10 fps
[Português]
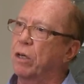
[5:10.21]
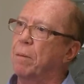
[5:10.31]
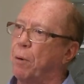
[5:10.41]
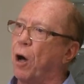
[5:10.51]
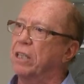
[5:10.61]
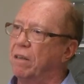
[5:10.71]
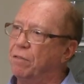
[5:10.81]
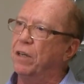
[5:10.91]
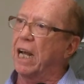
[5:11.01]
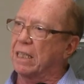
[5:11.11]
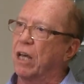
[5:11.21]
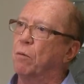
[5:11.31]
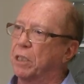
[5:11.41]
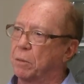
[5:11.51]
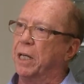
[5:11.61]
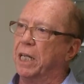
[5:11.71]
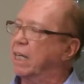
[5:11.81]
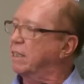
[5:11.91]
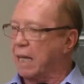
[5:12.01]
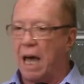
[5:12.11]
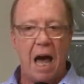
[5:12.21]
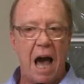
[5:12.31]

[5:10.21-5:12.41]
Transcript: que podem vir a ter uma experiência